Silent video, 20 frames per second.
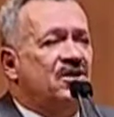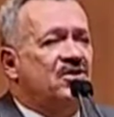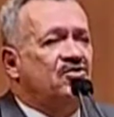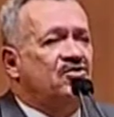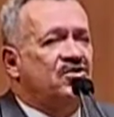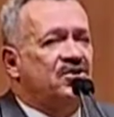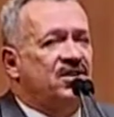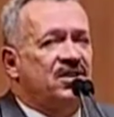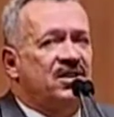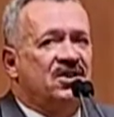da
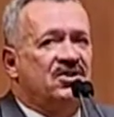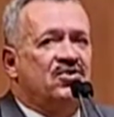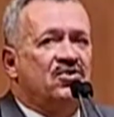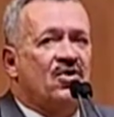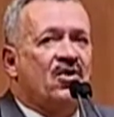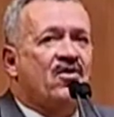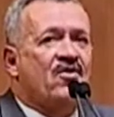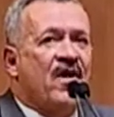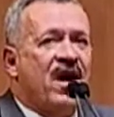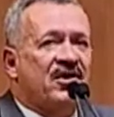Justiça,
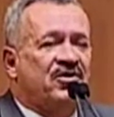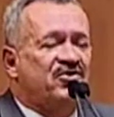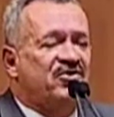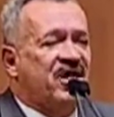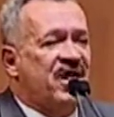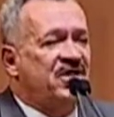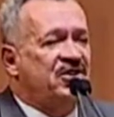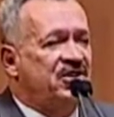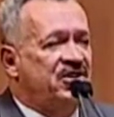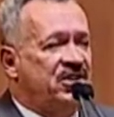Torquato
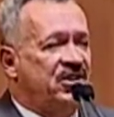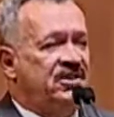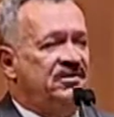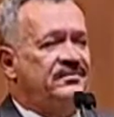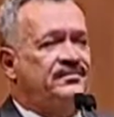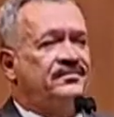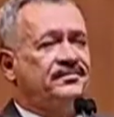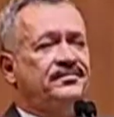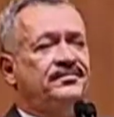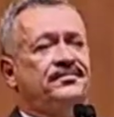Jardim,
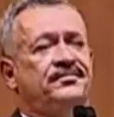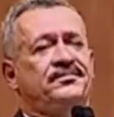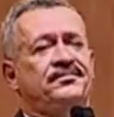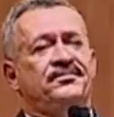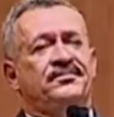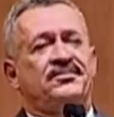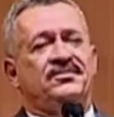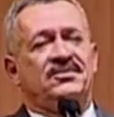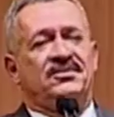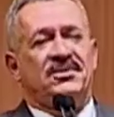
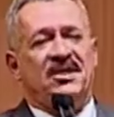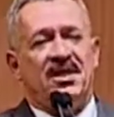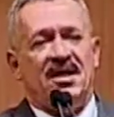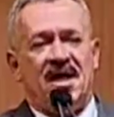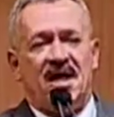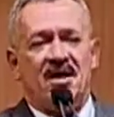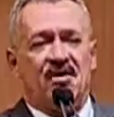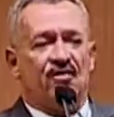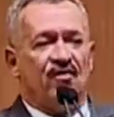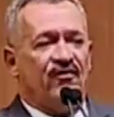
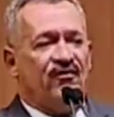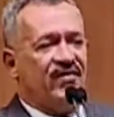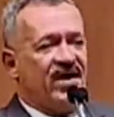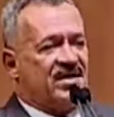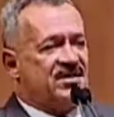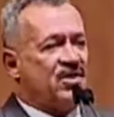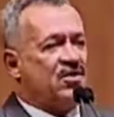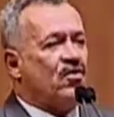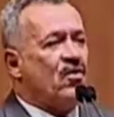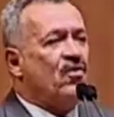em
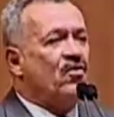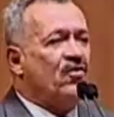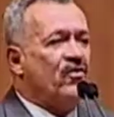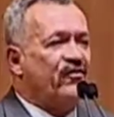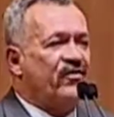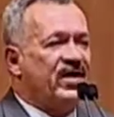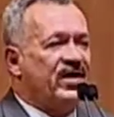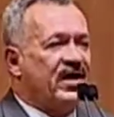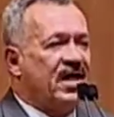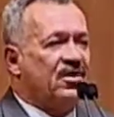conversa com o
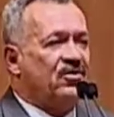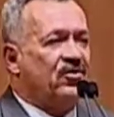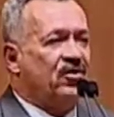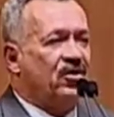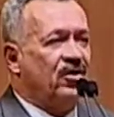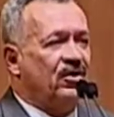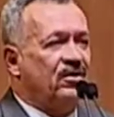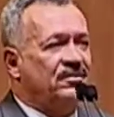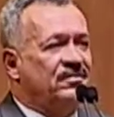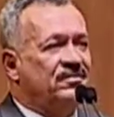
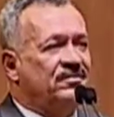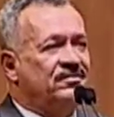governador,